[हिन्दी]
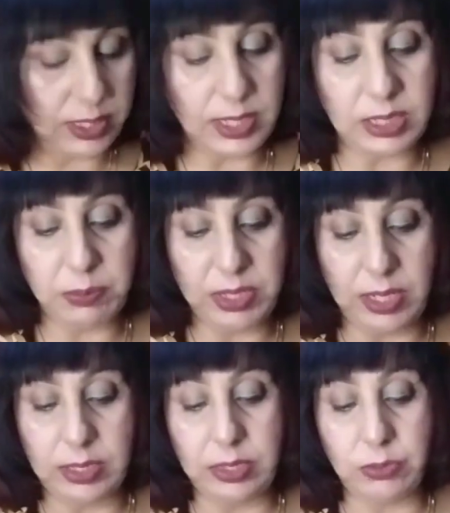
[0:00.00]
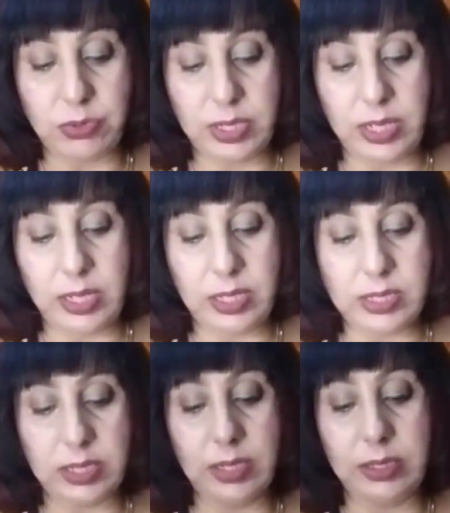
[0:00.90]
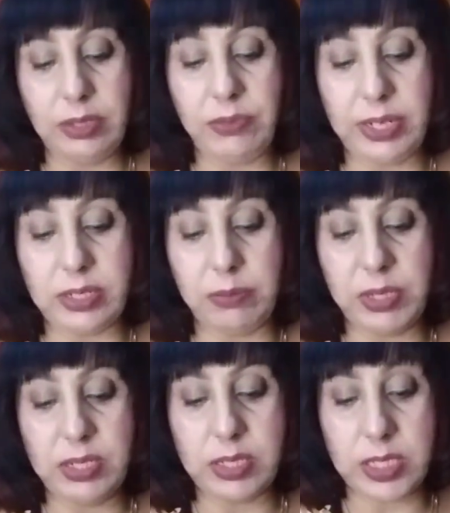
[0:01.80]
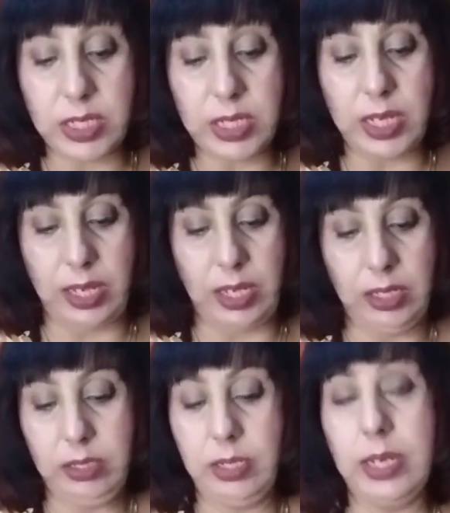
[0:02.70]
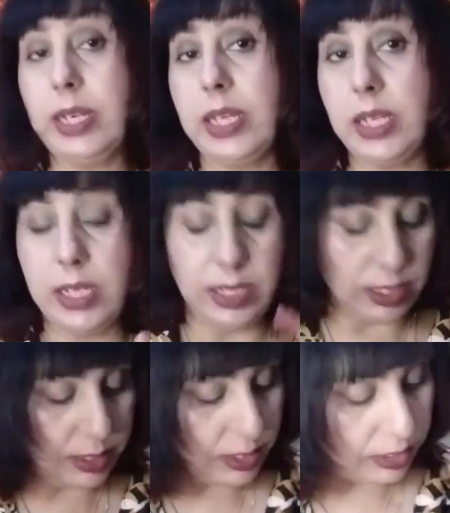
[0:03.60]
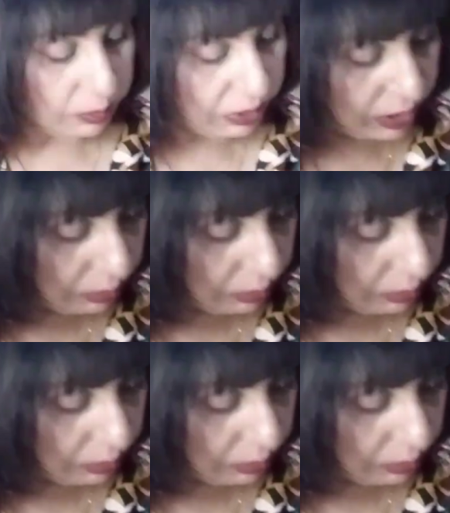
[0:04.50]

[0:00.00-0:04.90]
साथ में आता है दूसरी है कि इसके अंदर ना वाइटामिन सी है एंड ई e के साथ में ये